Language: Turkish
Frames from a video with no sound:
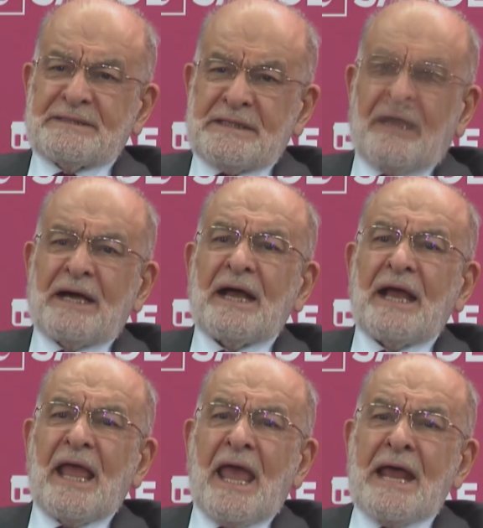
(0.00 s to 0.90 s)

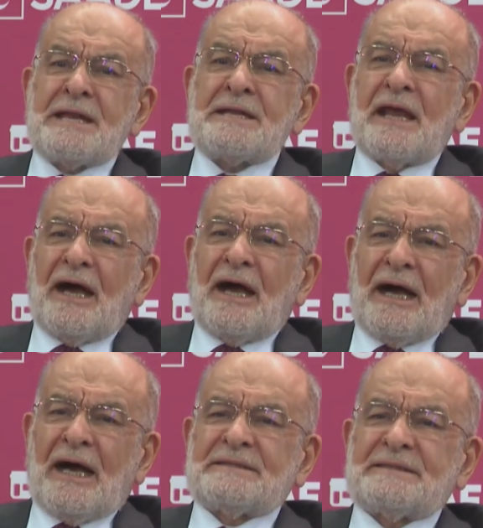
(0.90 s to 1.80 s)
esnafa en
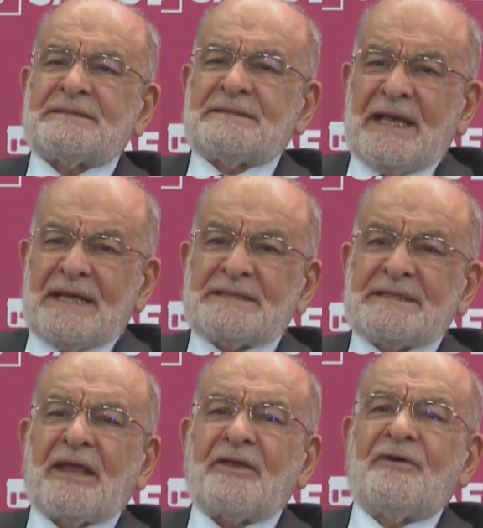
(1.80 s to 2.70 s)
az
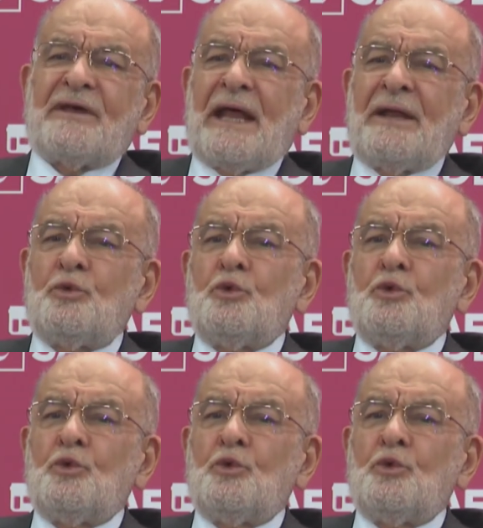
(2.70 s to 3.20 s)
destek veren